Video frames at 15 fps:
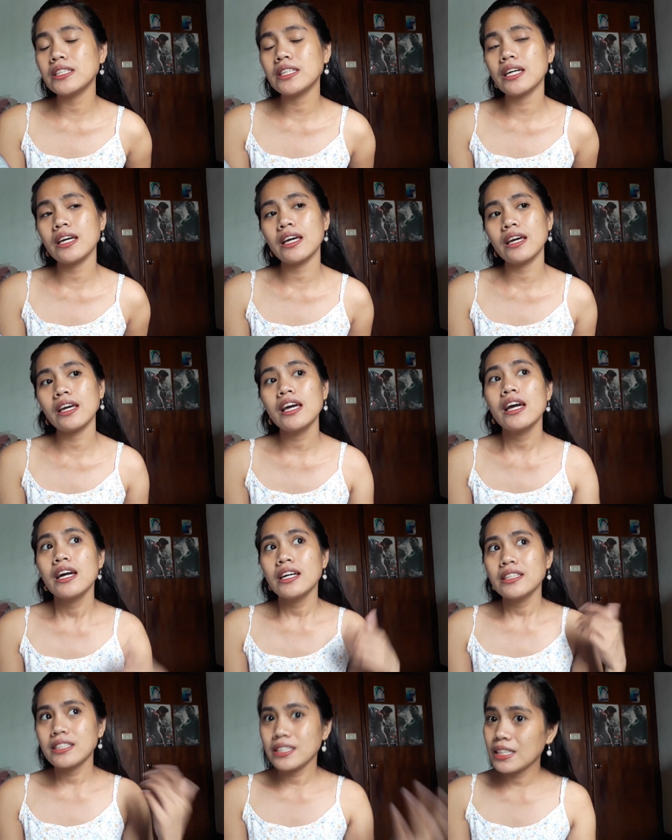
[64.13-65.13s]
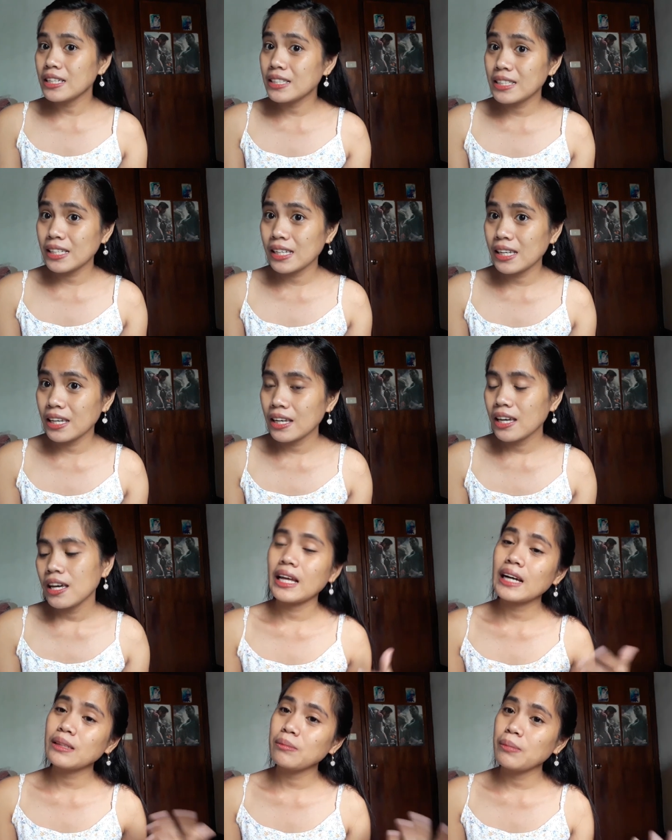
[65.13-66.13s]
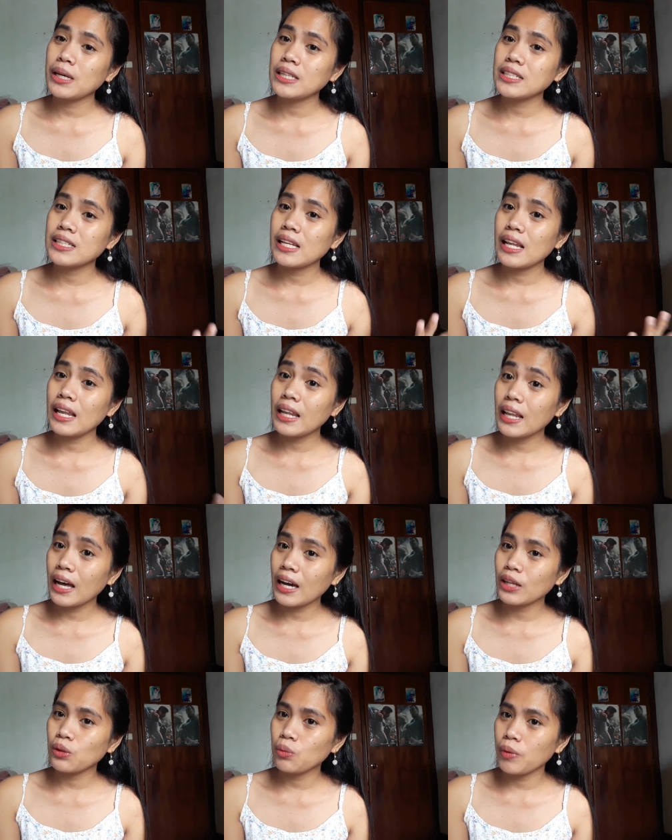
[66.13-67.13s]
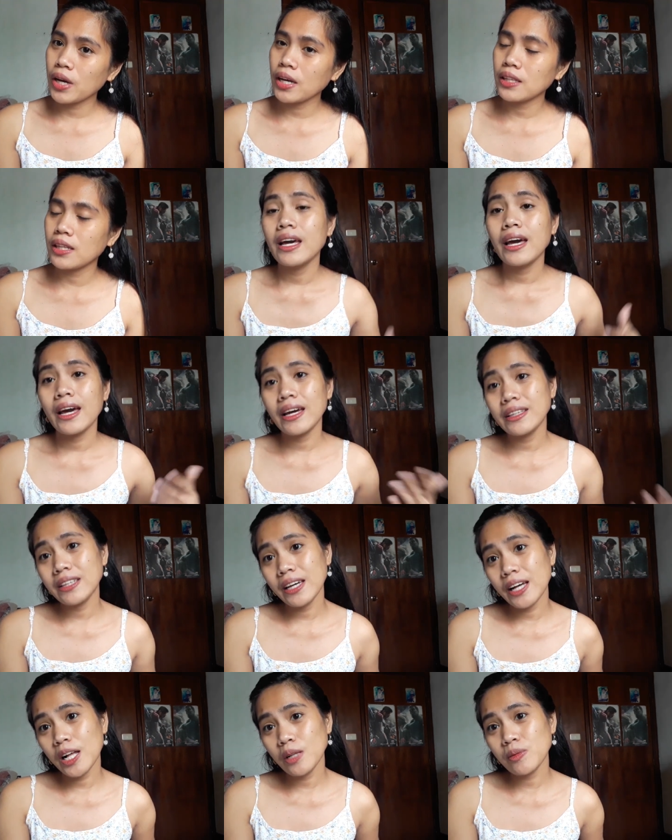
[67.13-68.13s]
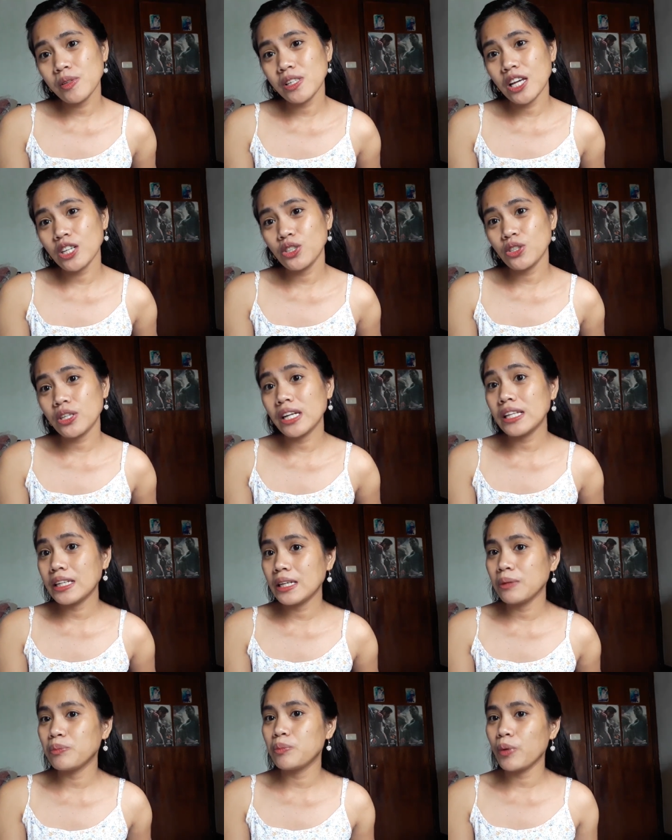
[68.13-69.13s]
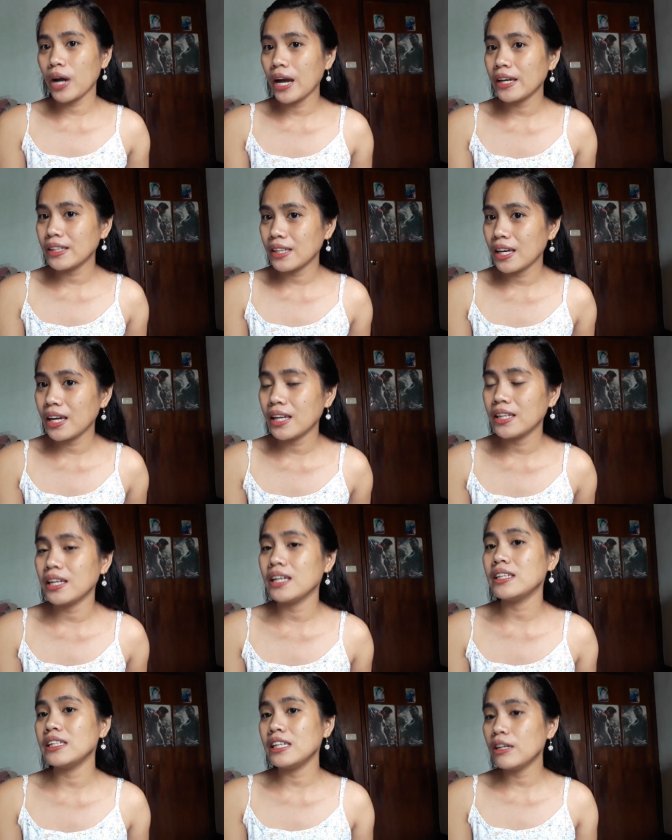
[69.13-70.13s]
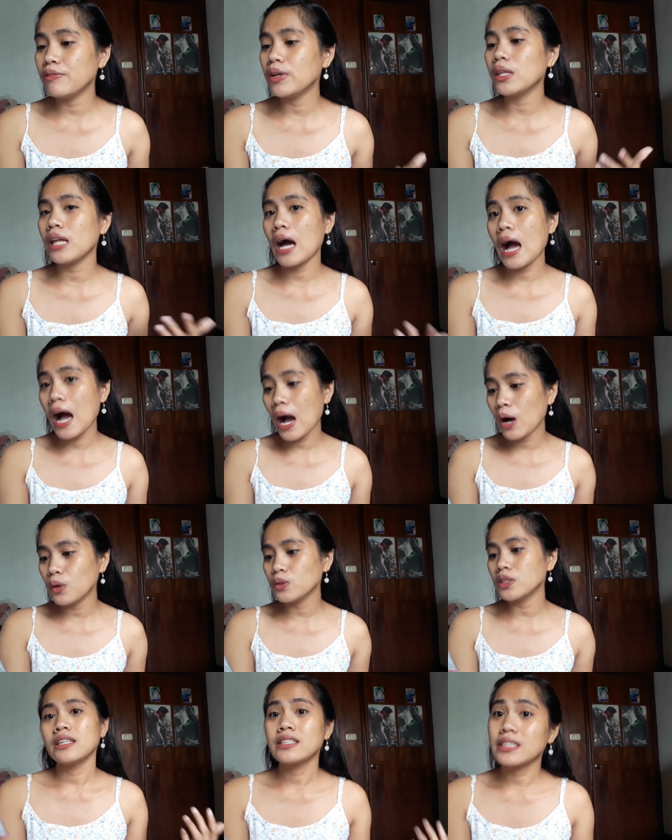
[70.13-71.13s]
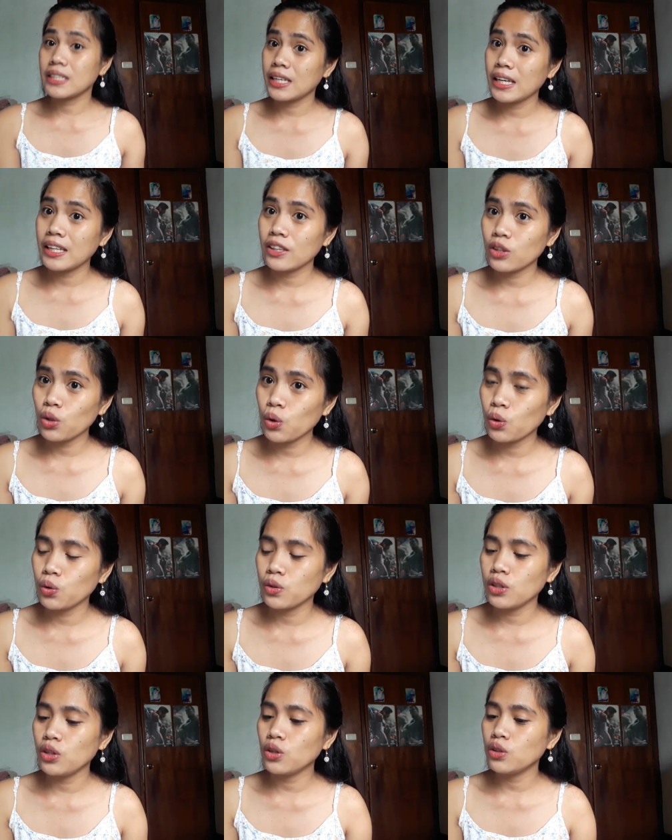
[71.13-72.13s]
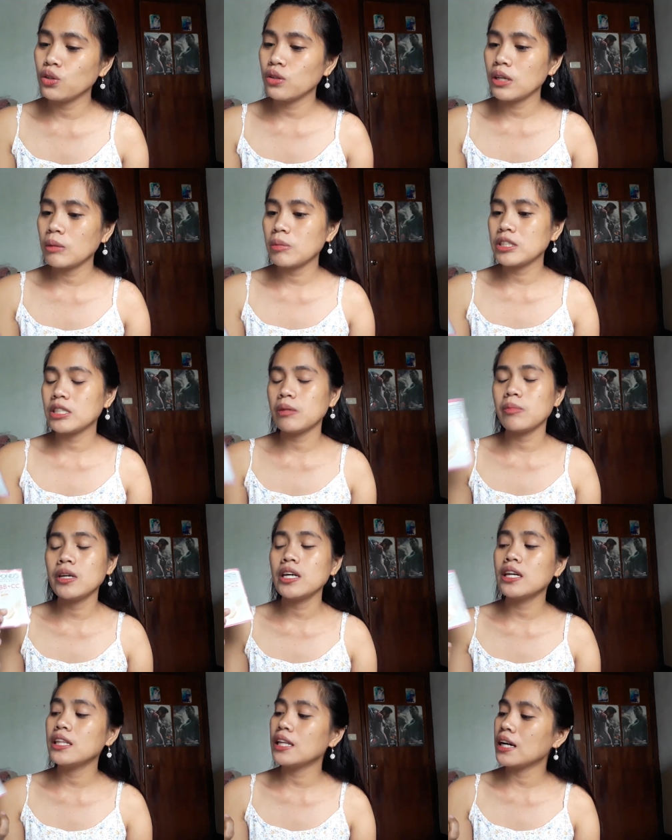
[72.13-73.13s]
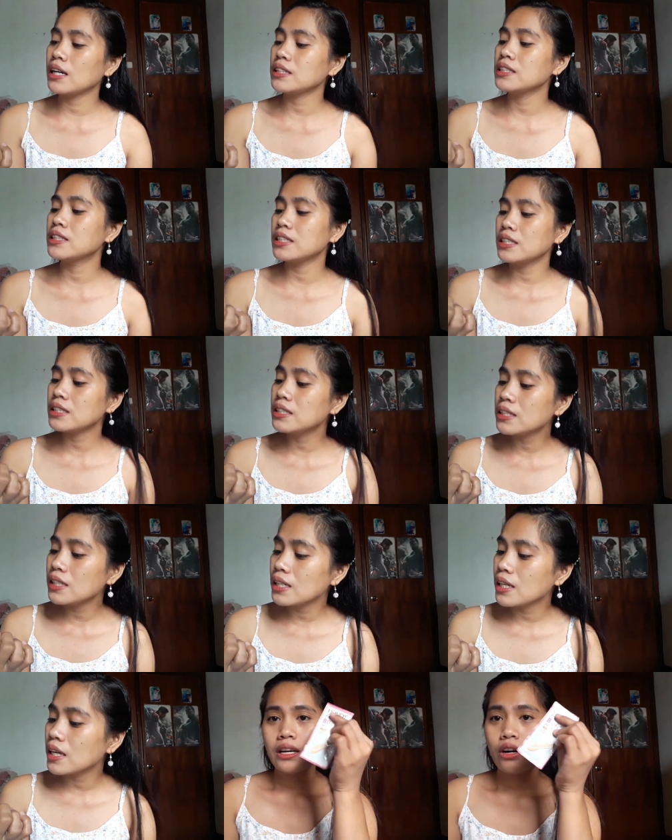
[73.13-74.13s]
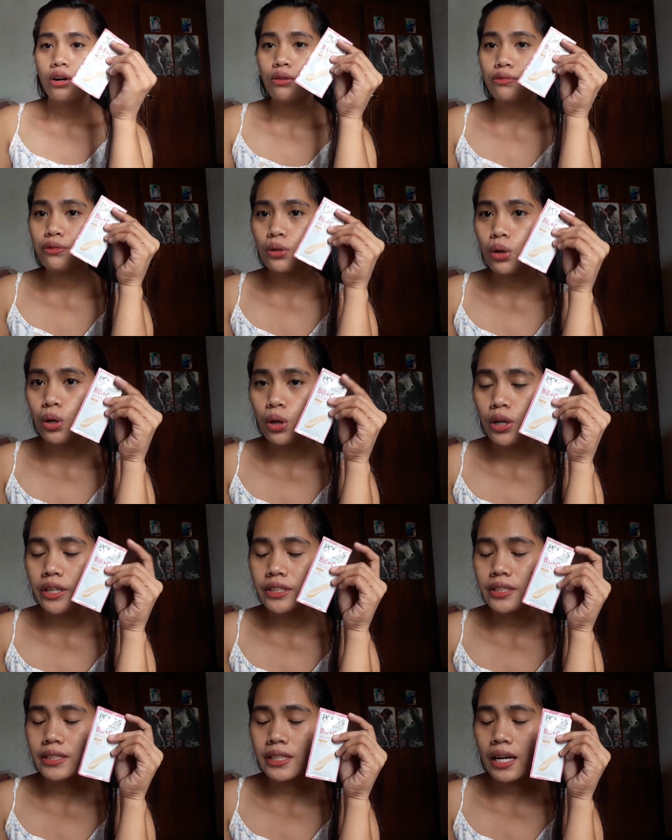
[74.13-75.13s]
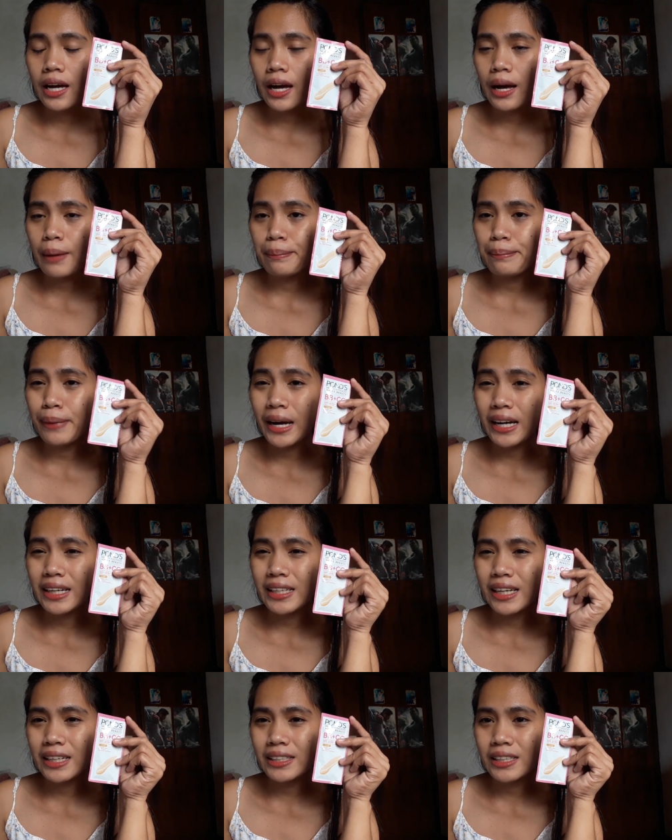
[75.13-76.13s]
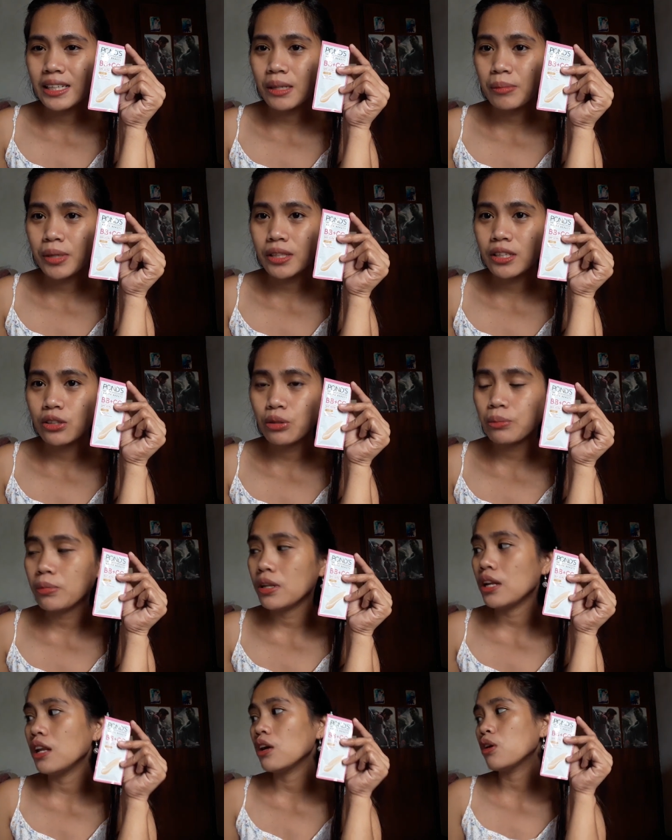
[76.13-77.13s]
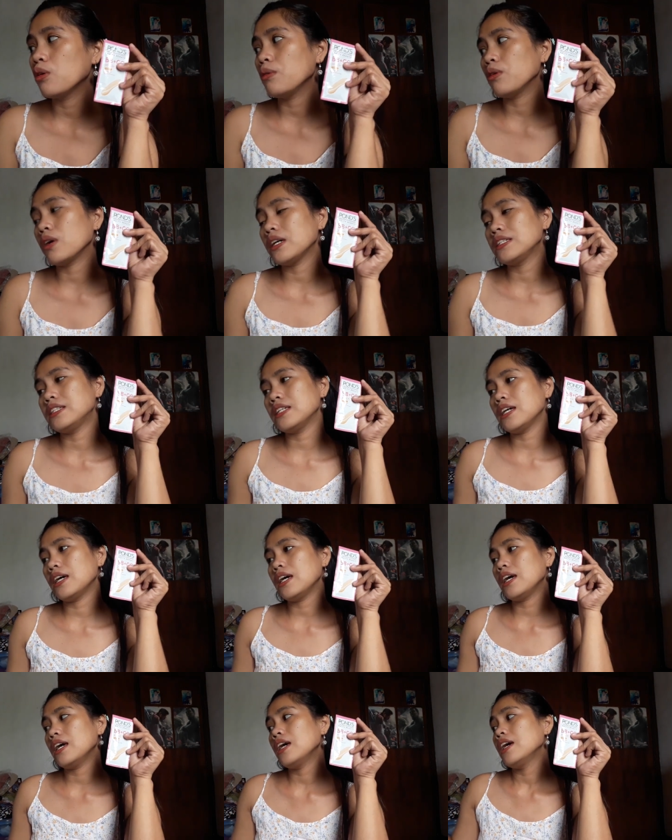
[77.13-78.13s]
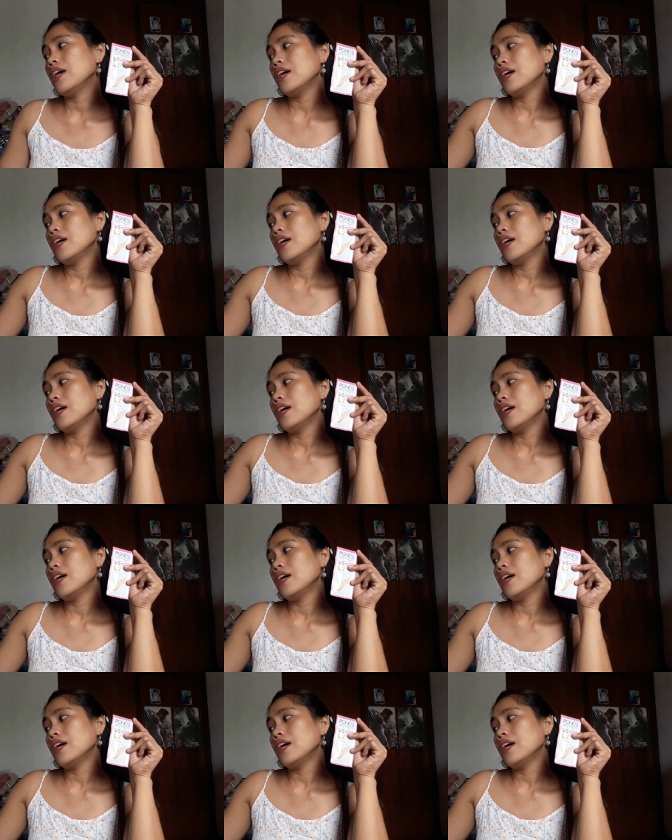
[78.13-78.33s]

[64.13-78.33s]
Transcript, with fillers: kasing CC, that means lightweight and helps naturally brighten and even out skin tone. Yun yung ibig sabihin ng CC. Of course, uh, pack lang na naman din yung binili ko kasi